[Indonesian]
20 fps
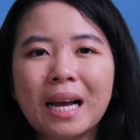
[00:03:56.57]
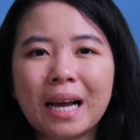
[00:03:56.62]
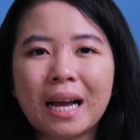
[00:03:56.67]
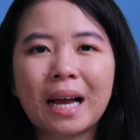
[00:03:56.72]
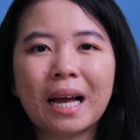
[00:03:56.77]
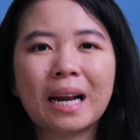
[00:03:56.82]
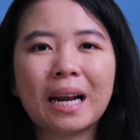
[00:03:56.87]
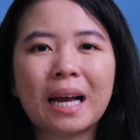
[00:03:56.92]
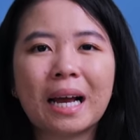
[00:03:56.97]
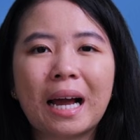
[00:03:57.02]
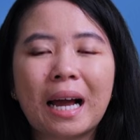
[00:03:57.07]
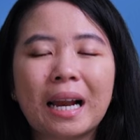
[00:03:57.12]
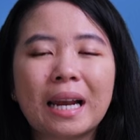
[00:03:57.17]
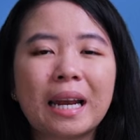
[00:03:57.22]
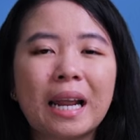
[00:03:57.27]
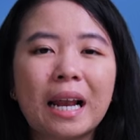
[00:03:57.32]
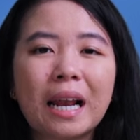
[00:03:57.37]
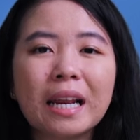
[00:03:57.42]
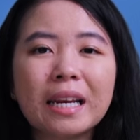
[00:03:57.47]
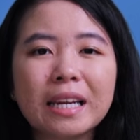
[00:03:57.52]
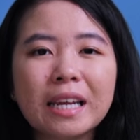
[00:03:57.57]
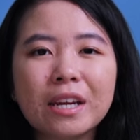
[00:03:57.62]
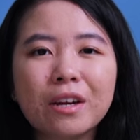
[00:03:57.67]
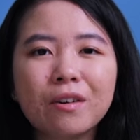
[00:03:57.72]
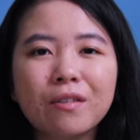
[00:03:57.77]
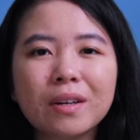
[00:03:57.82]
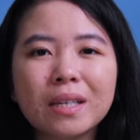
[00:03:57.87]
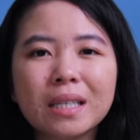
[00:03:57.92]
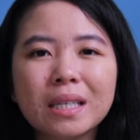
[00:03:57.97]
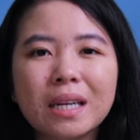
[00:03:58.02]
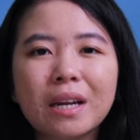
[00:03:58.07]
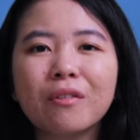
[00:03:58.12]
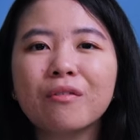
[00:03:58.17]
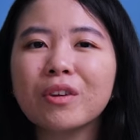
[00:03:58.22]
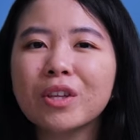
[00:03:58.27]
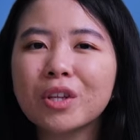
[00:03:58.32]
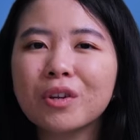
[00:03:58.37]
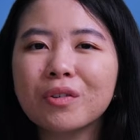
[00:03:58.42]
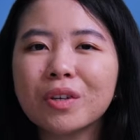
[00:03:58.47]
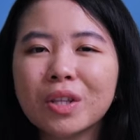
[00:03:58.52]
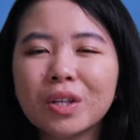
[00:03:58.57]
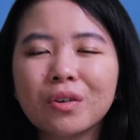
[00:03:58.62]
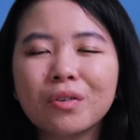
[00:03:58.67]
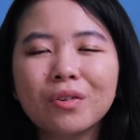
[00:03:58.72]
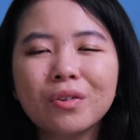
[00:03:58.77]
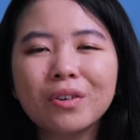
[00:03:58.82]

karena keandalan inovasi dan fitur-fitur